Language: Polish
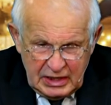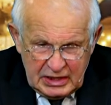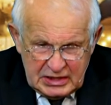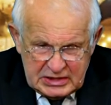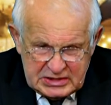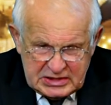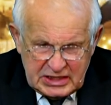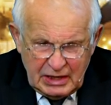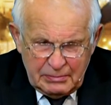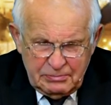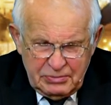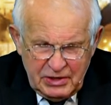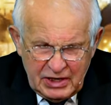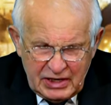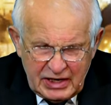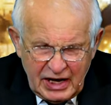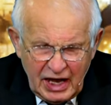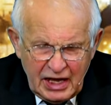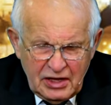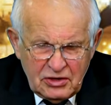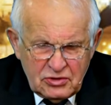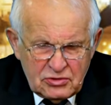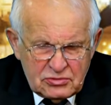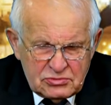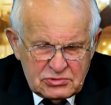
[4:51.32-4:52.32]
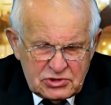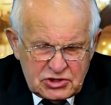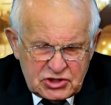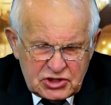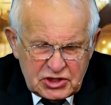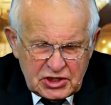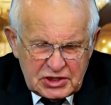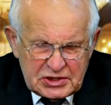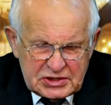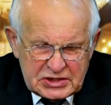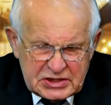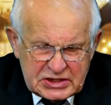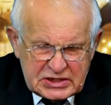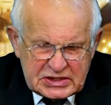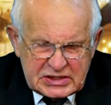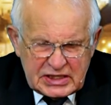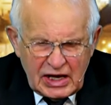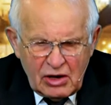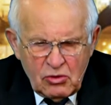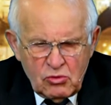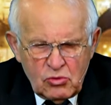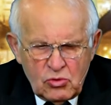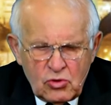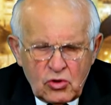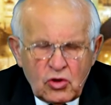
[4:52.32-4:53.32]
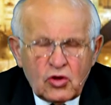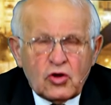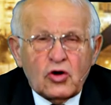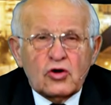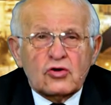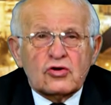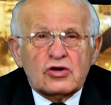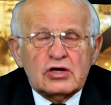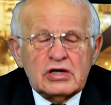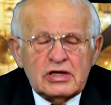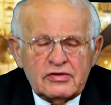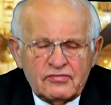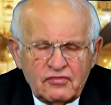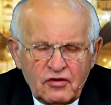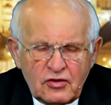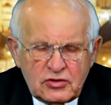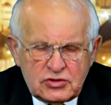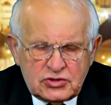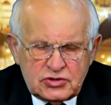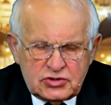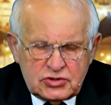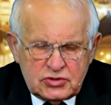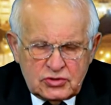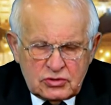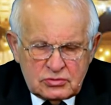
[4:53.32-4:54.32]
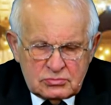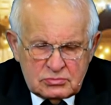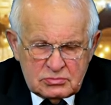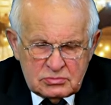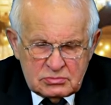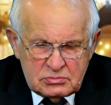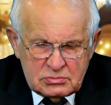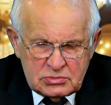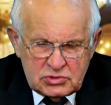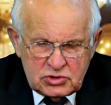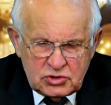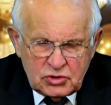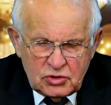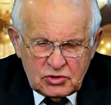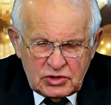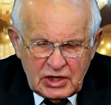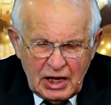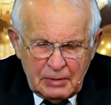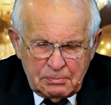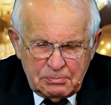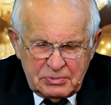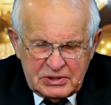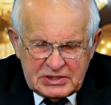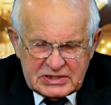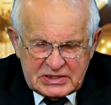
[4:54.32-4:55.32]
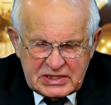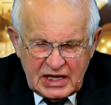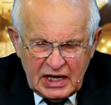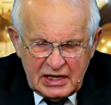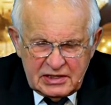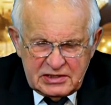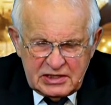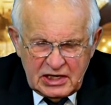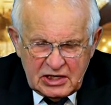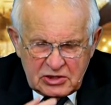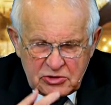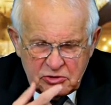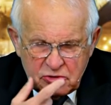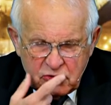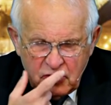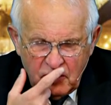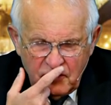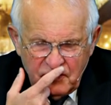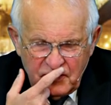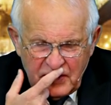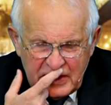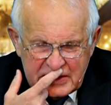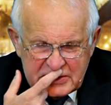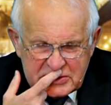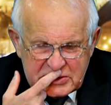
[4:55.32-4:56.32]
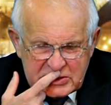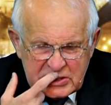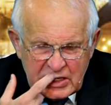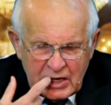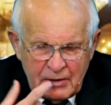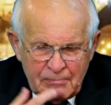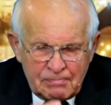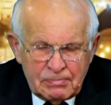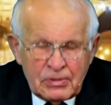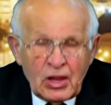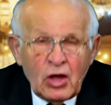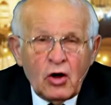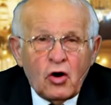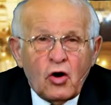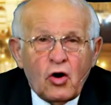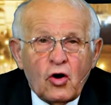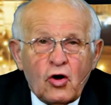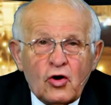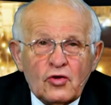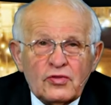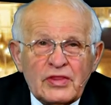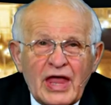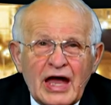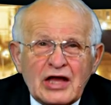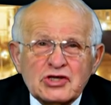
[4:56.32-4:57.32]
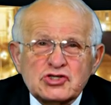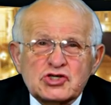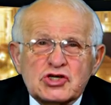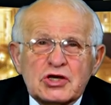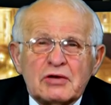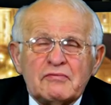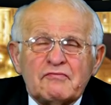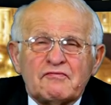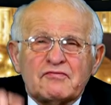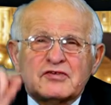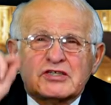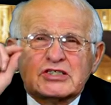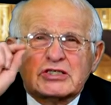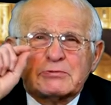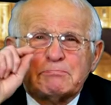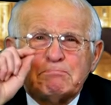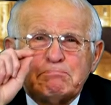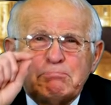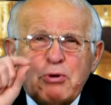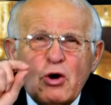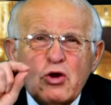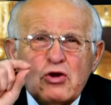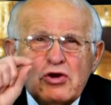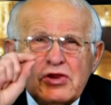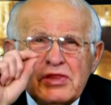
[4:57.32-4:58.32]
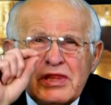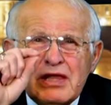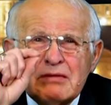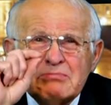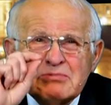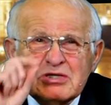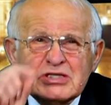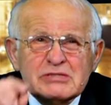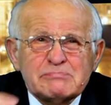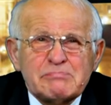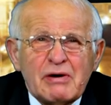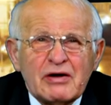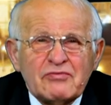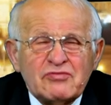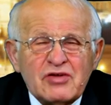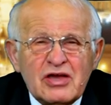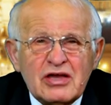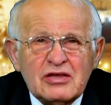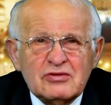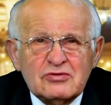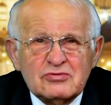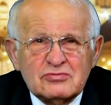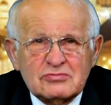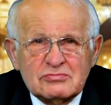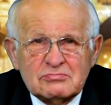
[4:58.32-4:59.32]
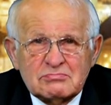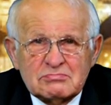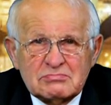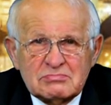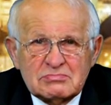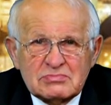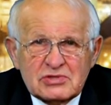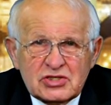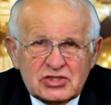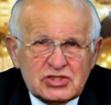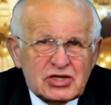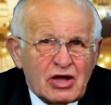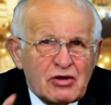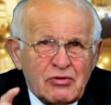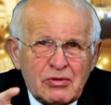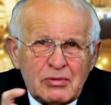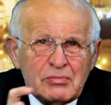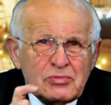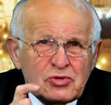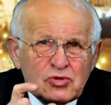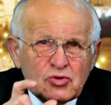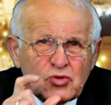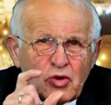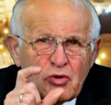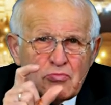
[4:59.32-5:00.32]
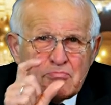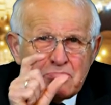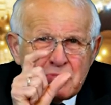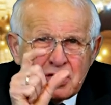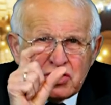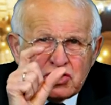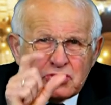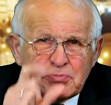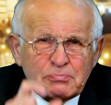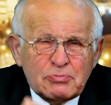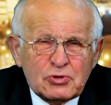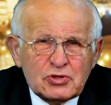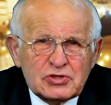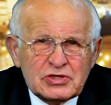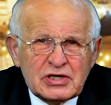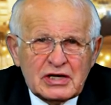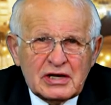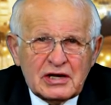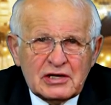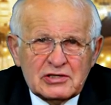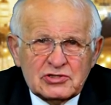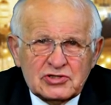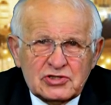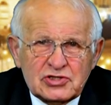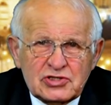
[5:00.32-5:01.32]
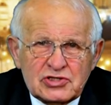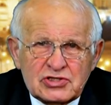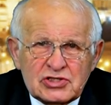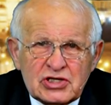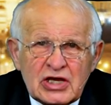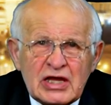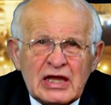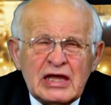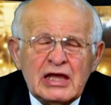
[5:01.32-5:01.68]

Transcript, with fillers: zabierając się z całą gorliwością do napisania do Was o naszym wspólnym zbawieniu. Chciałem to myśl podkreślić.